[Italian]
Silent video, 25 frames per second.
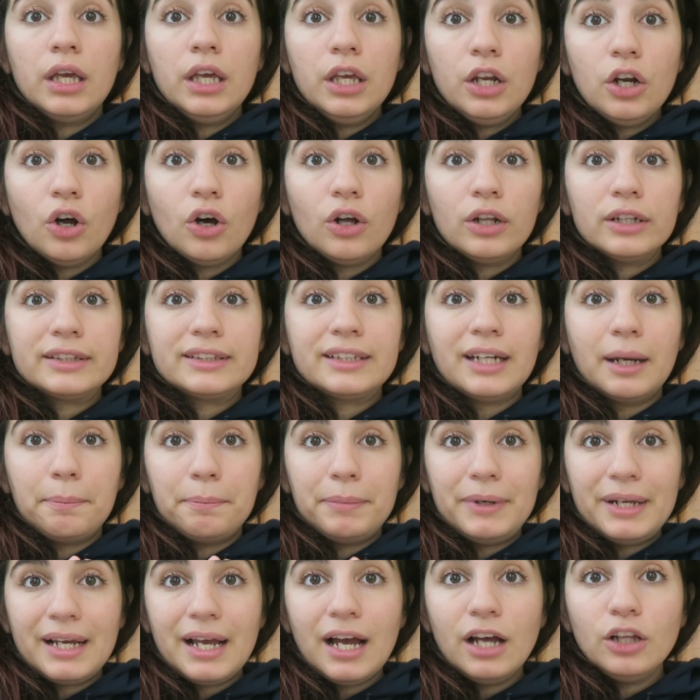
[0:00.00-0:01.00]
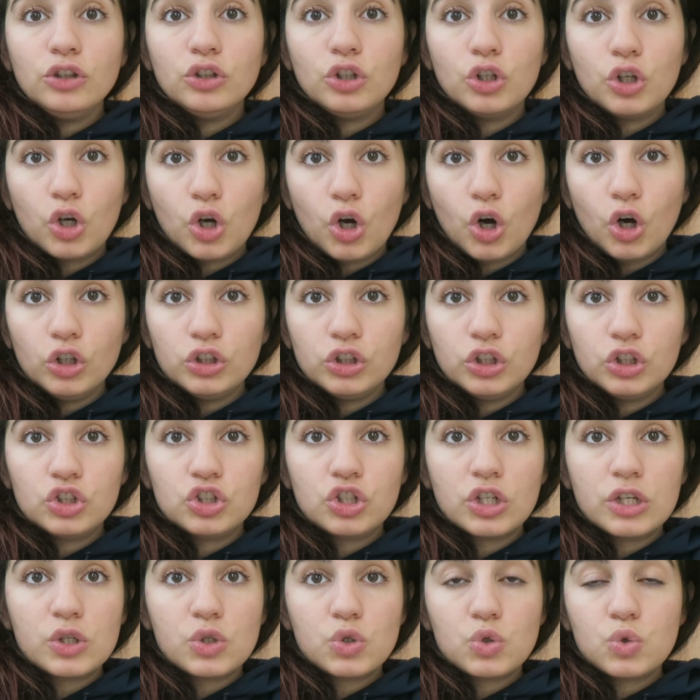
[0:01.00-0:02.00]
Inoltre, applicando il
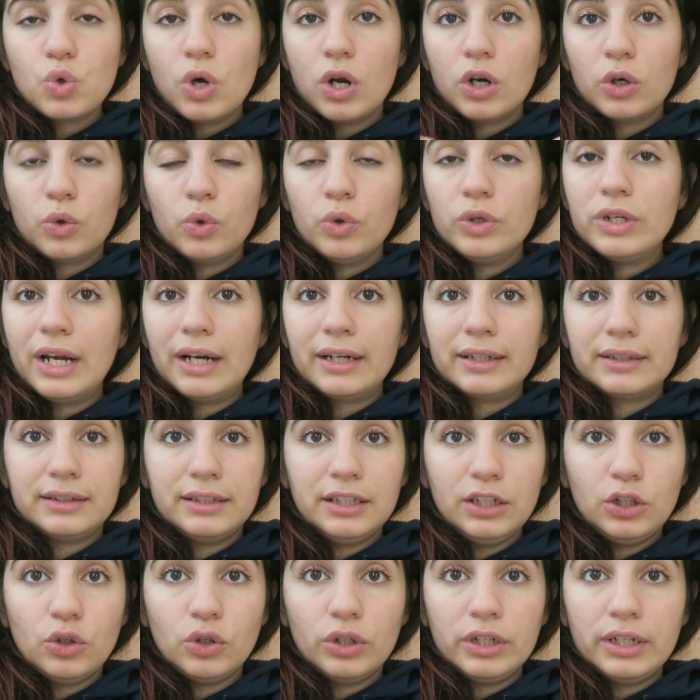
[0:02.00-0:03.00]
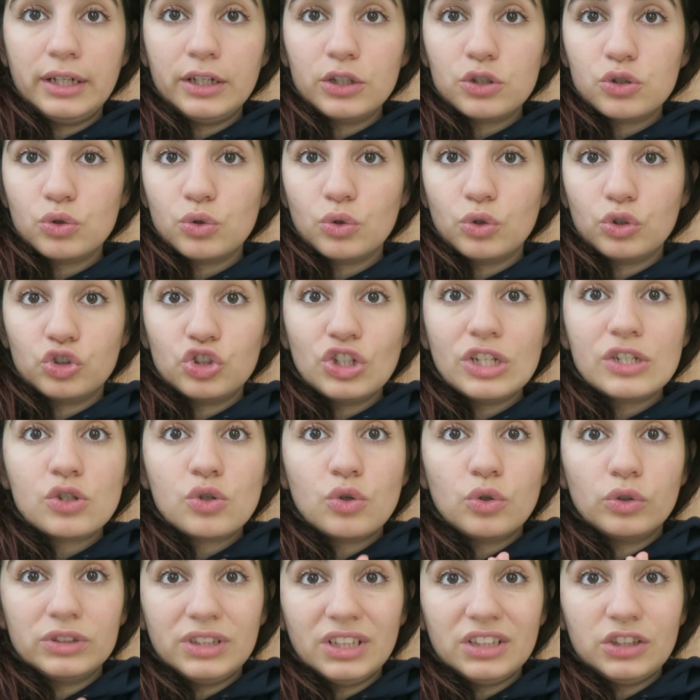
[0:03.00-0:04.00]
codice su alcuni articoli che sono già
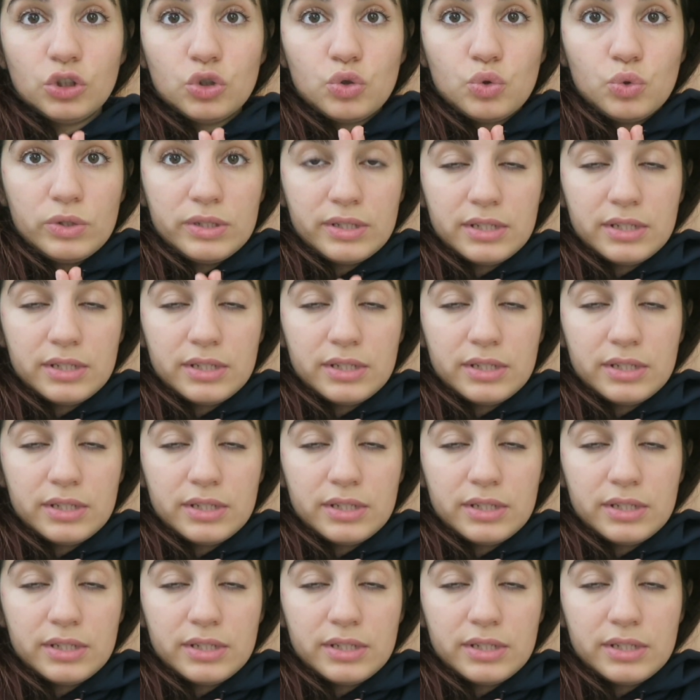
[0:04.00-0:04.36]
scontati sul